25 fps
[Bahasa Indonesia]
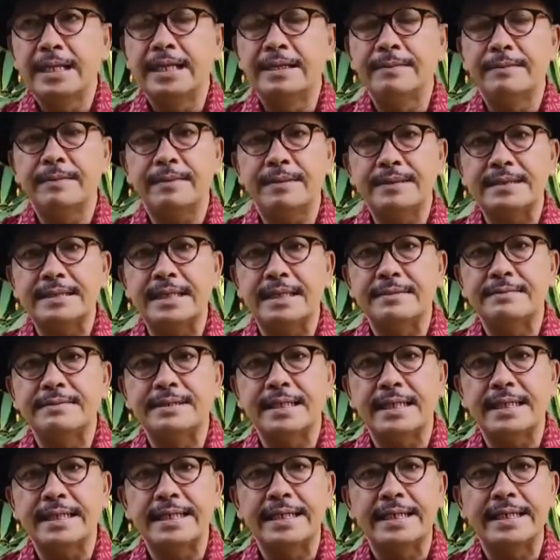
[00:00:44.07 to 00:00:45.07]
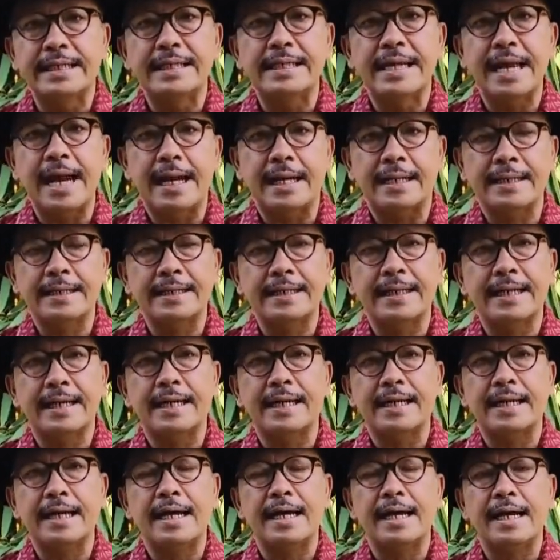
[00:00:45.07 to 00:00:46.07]
Ini memang tidak bisa dihindari
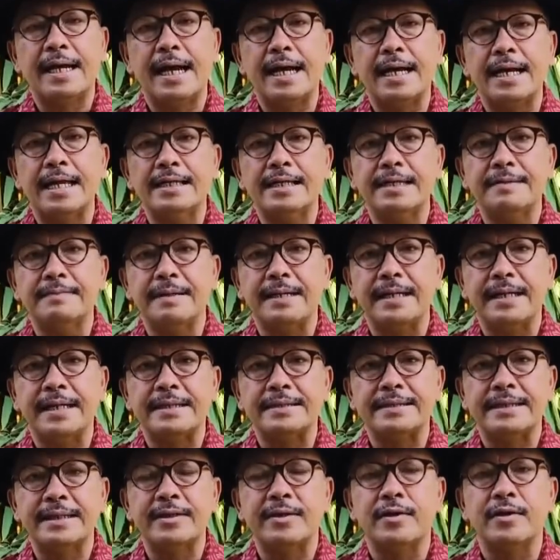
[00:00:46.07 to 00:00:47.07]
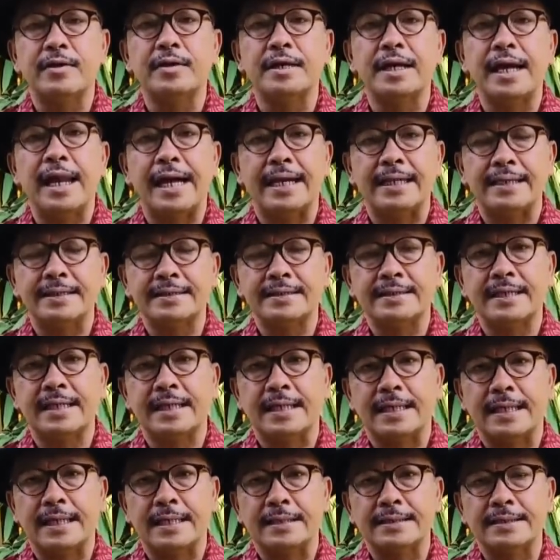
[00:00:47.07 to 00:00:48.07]
karena adanya marketing online
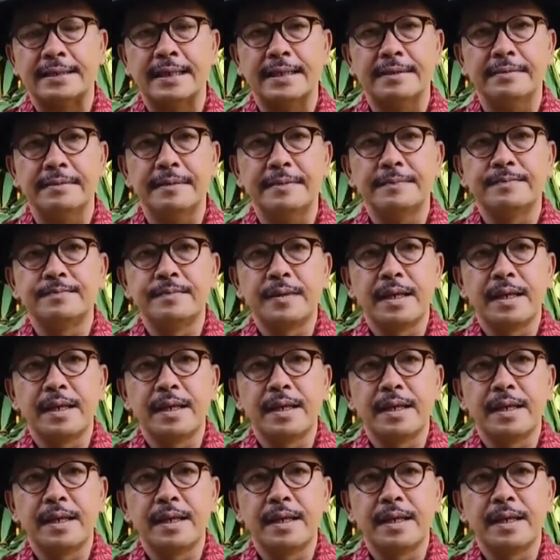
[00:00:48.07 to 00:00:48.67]
sekarang. Jadi